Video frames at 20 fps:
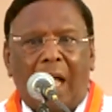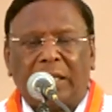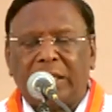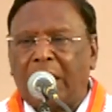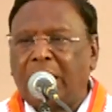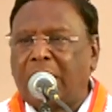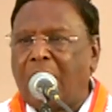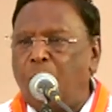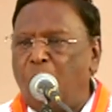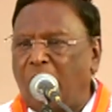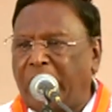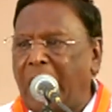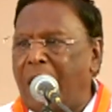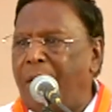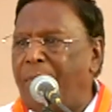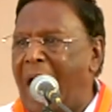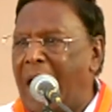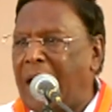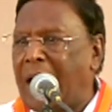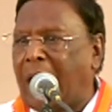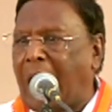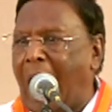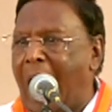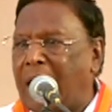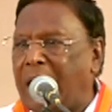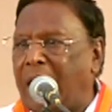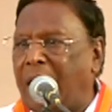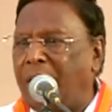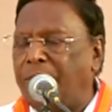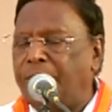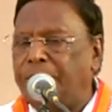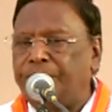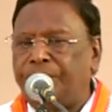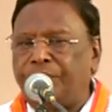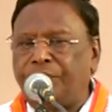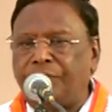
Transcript: அதற்கு முக்கியமான காரணம்